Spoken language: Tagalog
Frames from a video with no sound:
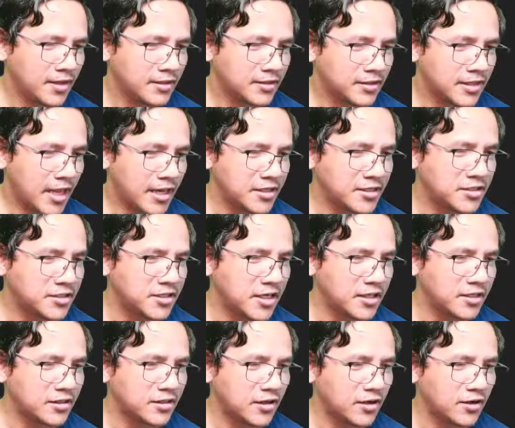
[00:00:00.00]

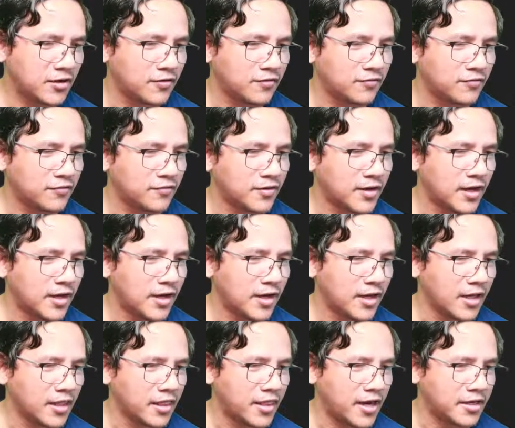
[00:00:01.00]
Tangent of
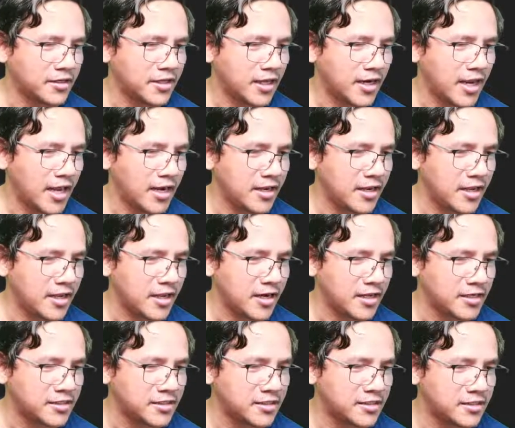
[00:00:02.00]
uh, ah, 39
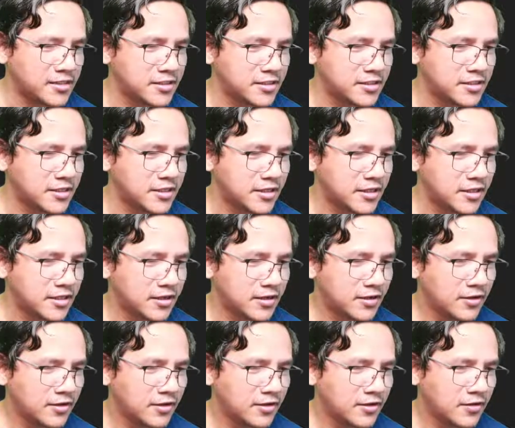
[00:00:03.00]
degrees,
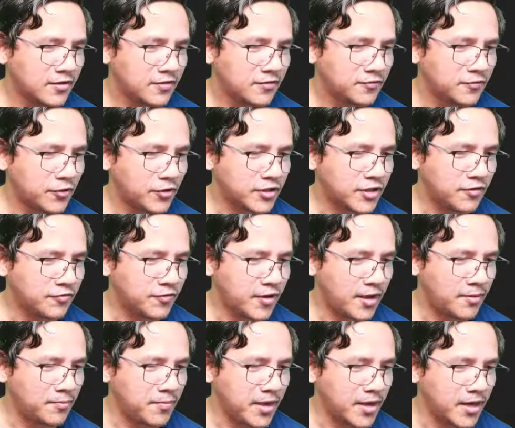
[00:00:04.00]
45
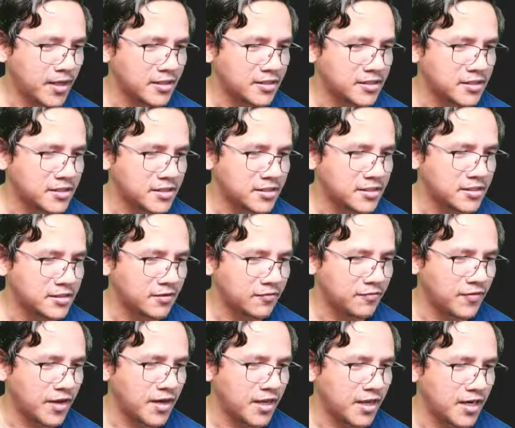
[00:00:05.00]
minutes.
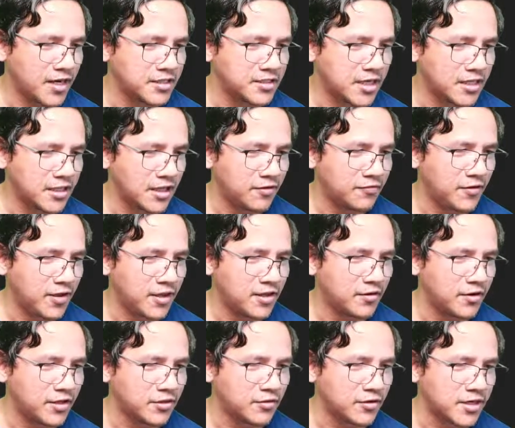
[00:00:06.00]
Very clear sa ating figure,
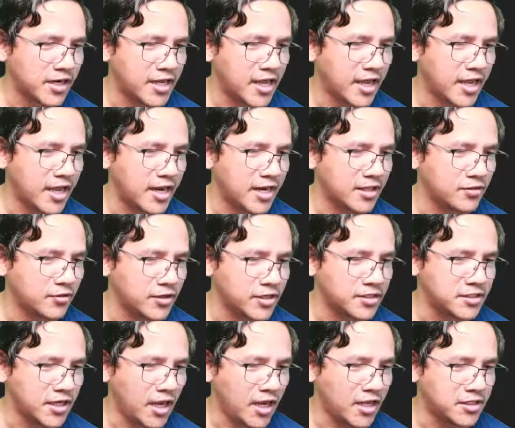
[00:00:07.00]
itong triangle na to
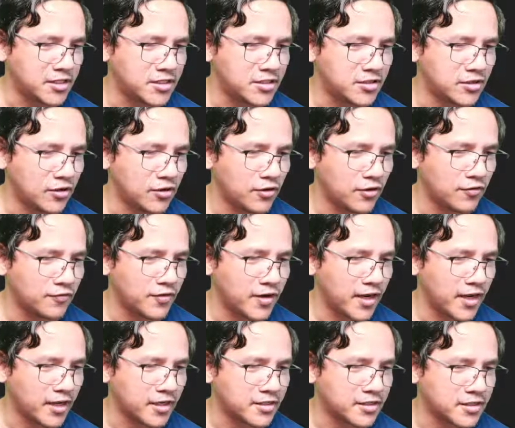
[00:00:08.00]
is h all over
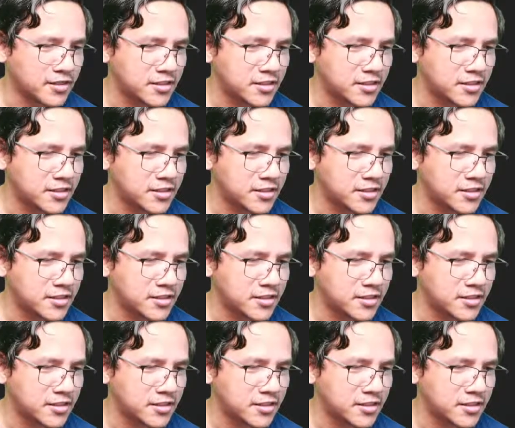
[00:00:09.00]
x.